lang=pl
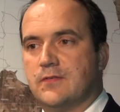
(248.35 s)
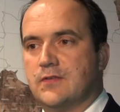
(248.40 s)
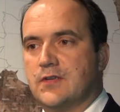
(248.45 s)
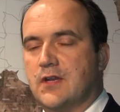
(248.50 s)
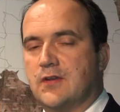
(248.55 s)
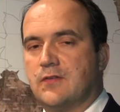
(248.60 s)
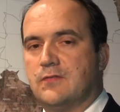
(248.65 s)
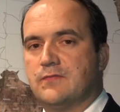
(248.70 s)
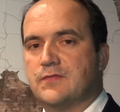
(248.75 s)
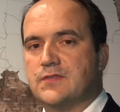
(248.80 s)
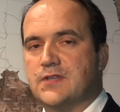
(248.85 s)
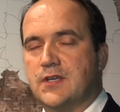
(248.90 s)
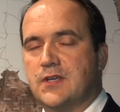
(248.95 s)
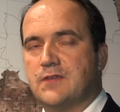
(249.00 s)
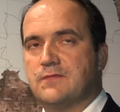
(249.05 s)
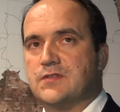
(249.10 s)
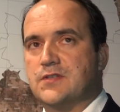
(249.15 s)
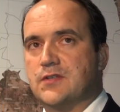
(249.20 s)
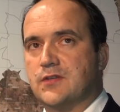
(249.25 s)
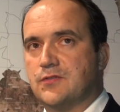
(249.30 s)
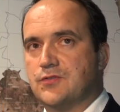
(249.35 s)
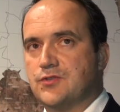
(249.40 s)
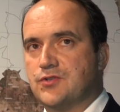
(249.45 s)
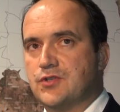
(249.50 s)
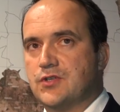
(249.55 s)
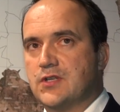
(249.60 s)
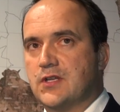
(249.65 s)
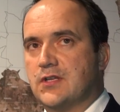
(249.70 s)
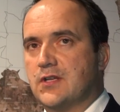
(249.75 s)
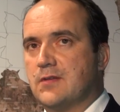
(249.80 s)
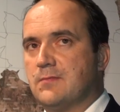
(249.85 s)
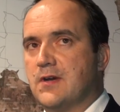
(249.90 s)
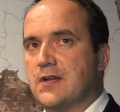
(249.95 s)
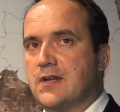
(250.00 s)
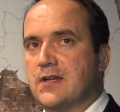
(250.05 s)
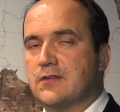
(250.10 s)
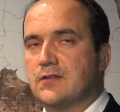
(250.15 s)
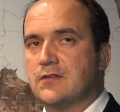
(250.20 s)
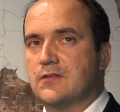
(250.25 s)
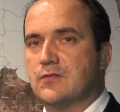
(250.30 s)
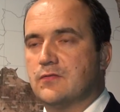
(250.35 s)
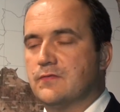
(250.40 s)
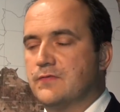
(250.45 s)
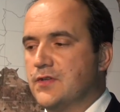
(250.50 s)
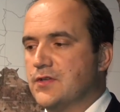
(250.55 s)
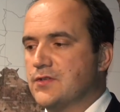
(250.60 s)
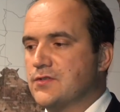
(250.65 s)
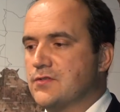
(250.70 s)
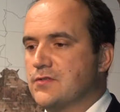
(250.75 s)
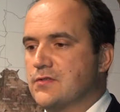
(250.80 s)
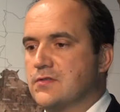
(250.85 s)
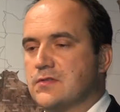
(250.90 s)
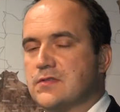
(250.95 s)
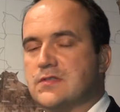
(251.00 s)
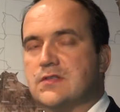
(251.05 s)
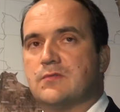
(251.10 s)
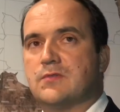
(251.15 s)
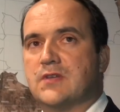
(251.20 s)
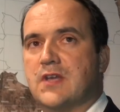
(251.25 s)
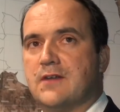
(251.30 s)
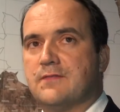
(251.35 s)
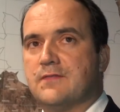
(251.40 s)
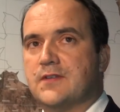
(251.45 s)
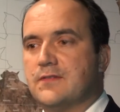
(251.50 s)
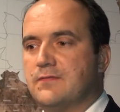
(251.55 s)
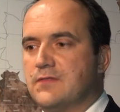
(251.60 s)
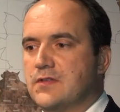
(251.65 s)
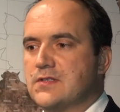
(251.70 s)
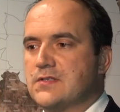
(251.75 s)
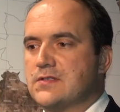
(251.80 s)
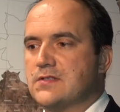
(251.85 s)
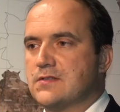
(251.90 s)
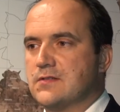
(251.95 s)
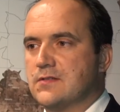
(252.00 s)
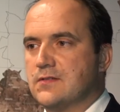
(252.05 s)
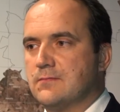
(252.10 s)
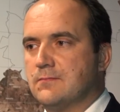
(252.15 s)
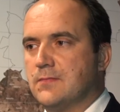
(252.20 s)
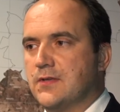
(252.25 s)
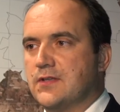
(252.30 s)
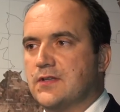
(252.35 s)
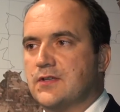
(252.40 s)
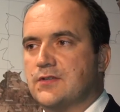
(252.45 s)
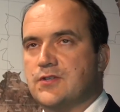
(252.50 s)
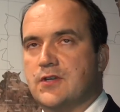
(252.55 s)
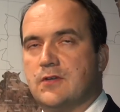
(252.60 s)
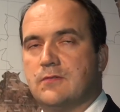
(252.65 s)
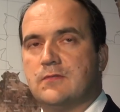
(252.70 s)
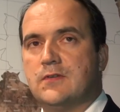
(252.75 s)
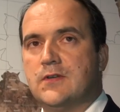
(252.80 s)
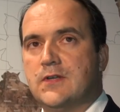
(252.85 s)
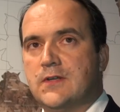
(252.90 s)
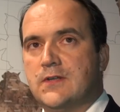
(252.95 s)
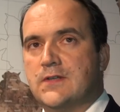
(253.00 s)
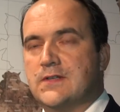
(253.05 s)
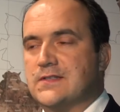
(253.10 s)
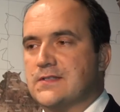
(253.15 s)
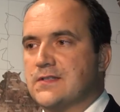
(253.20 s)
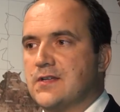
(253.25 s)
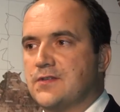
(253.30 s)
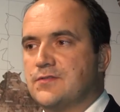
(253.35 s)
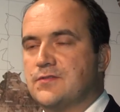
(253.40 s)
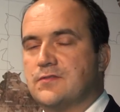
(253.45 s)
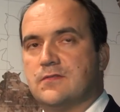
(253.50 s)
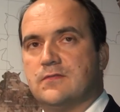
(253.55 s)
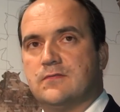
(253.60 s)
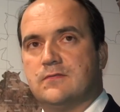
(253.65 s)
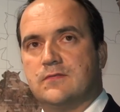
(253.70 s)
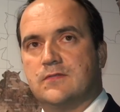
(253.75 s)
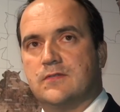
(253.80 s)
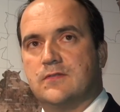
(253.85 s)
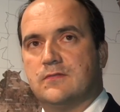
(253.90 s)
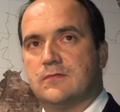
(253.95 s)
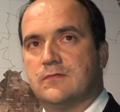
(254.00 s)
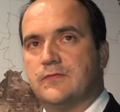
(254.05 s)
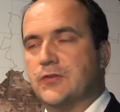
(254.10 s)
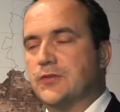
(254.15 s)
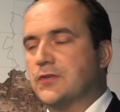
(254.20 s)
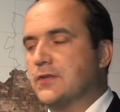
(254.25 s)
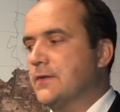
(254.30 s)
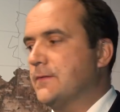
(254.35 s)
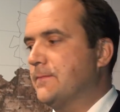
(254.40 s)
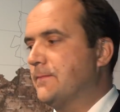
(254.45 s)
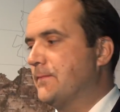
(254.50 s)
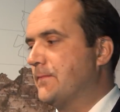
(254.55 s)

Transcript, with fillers: jaką, jakiej wysokości dietę ma radny, również e, są jawne, więc e, będę chciał znać tą, tą kwotę.